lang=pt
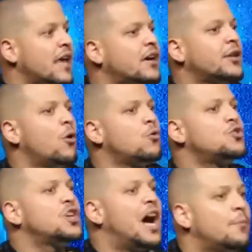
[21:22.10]
quem criou o
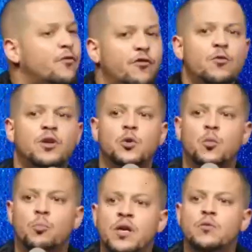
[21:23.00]
diabo foi um
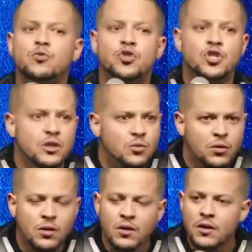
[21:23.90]
querubim
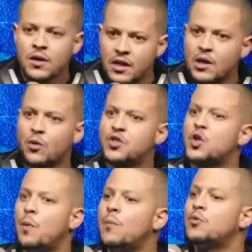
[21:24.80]
ungido que nós
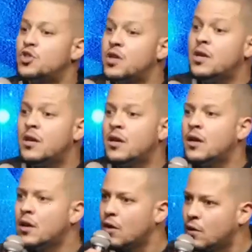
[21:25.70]
chamamos de
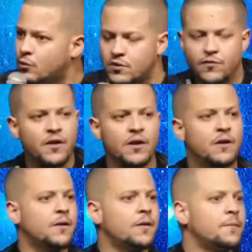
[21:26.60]
Lúcifer.
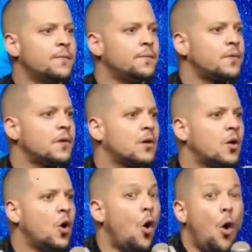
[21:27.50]

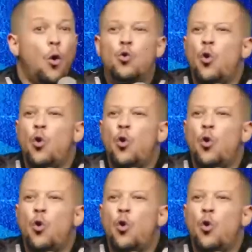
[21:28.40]
O